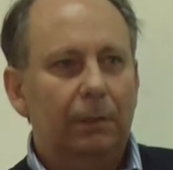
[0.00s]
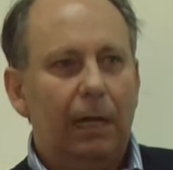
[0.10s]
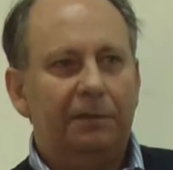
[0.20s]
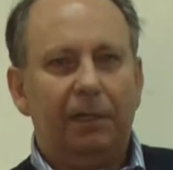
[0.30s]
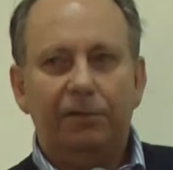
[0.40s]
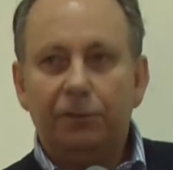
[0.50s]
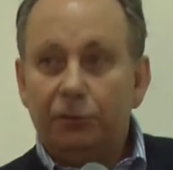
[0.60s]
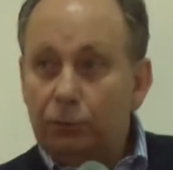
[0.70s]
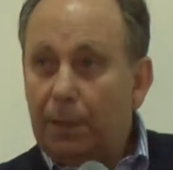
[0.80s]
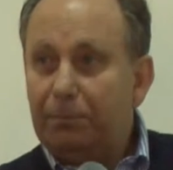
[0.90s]
através
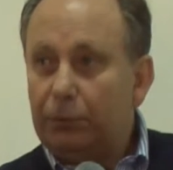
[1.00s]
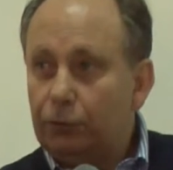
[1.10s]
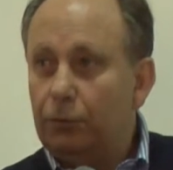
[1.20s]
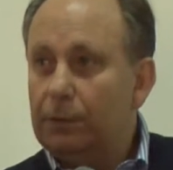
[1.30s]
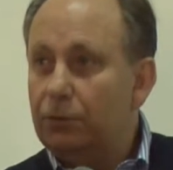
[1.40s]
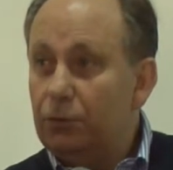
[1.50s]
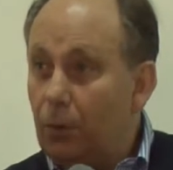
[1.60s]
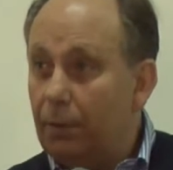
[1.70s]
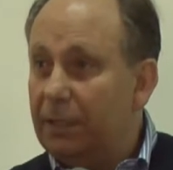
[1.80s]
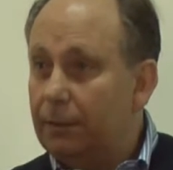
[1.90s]
de uma pessoa, de um
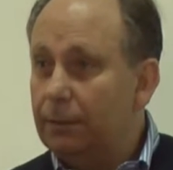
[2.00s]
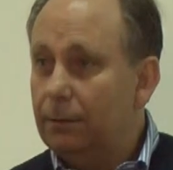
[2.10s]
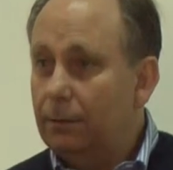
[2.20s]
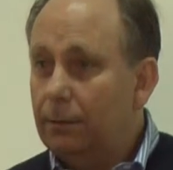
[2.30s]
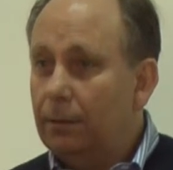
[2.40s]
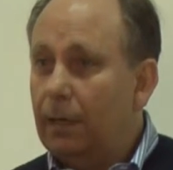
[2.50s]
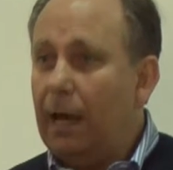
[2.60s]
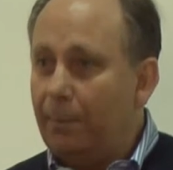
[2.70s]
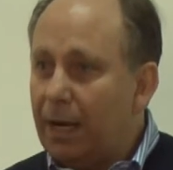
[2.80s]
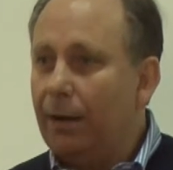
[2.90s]
homem,
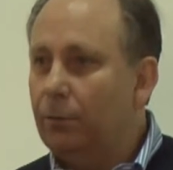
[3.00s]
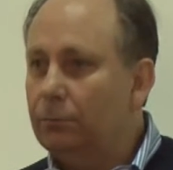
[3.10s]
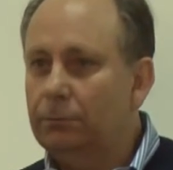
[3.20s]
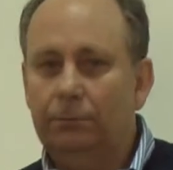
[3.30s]
Abraão.